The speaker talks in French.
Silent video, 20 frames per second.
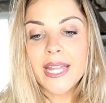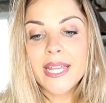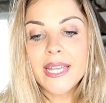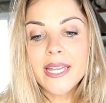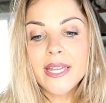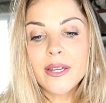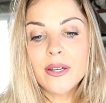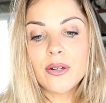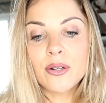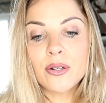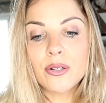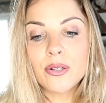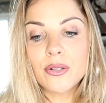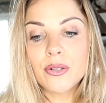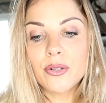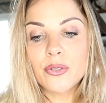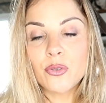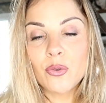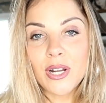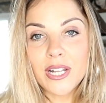et
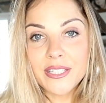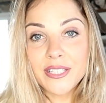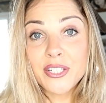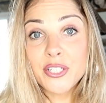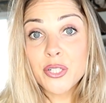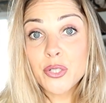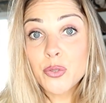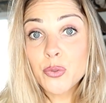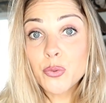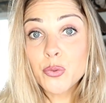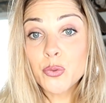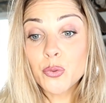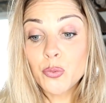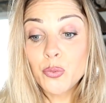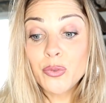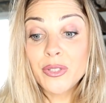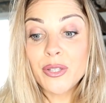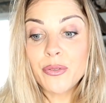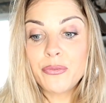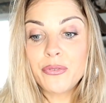euh, de la digestion
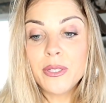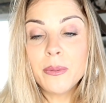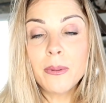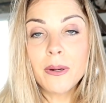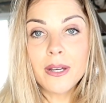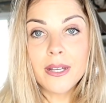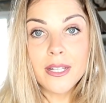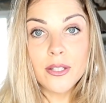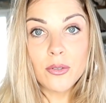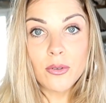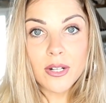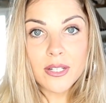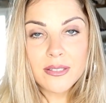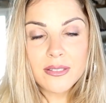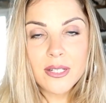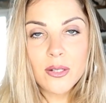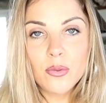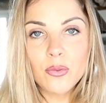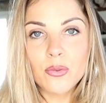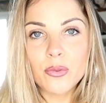surtout des fibres et de la
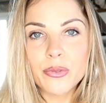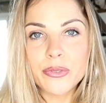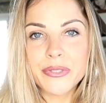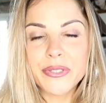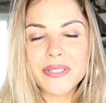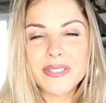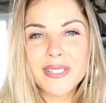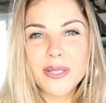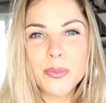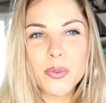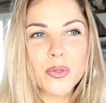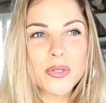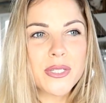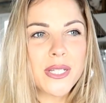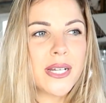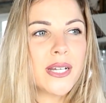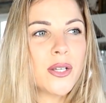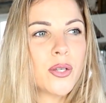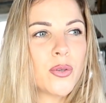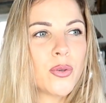cellulose. C'est pour
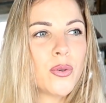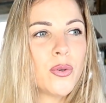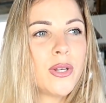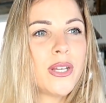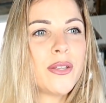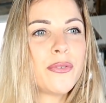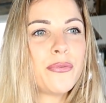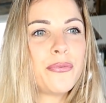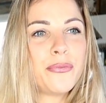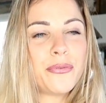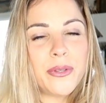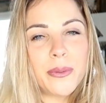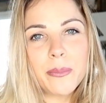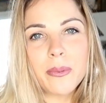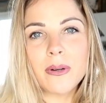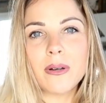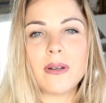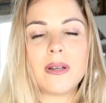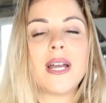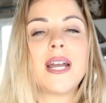ça que les
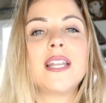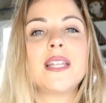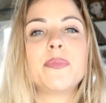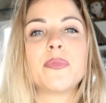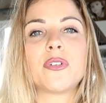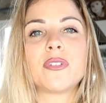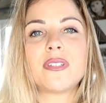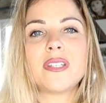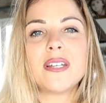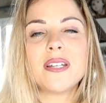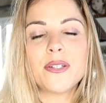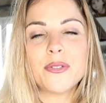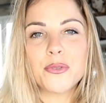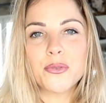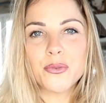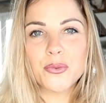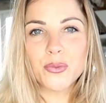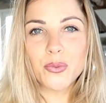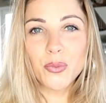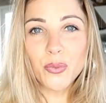fibres alimentaires
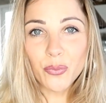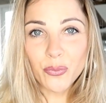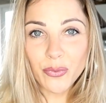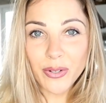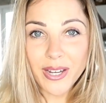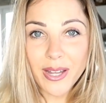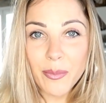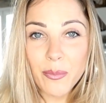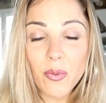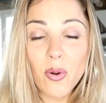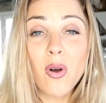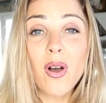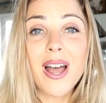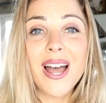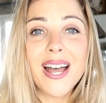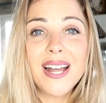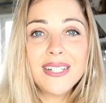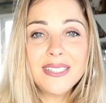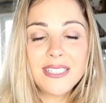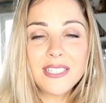sont
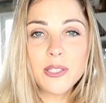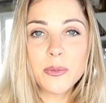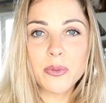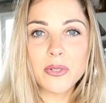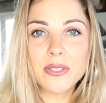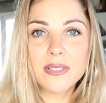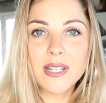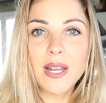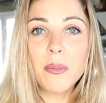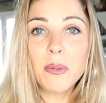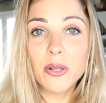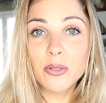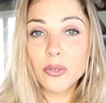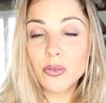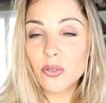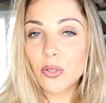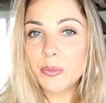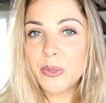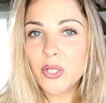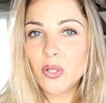vraiment indispensables à
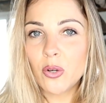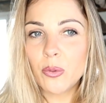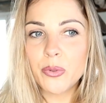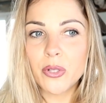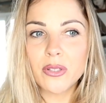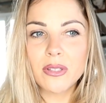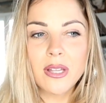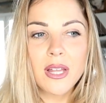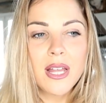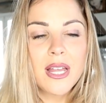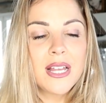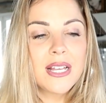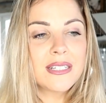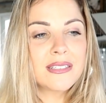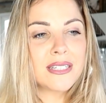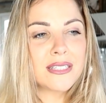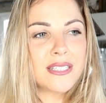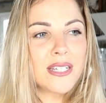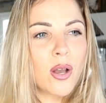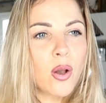notre microbiote.
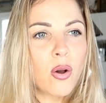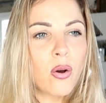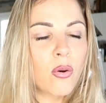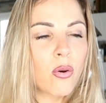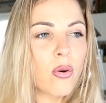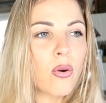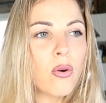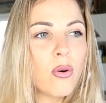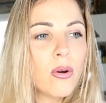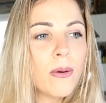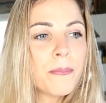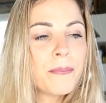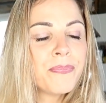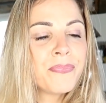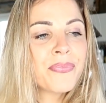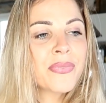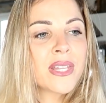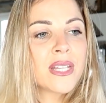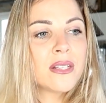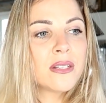C'est-à-dire qu'en gros,
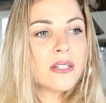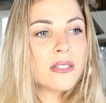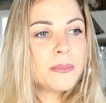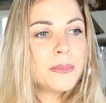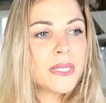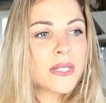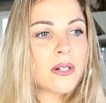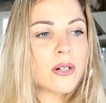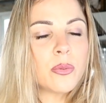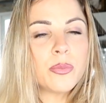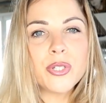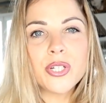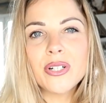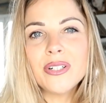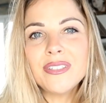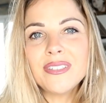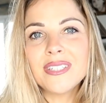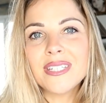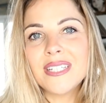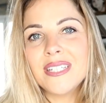notre
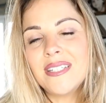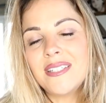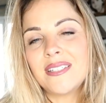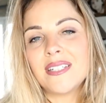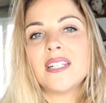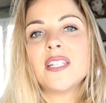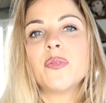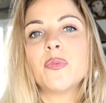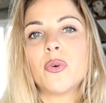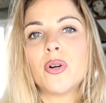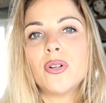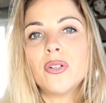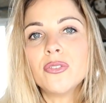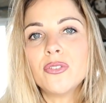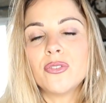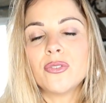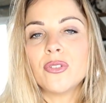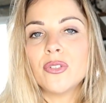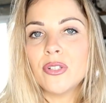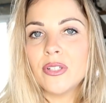microbiote, il
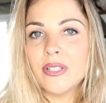s'alimente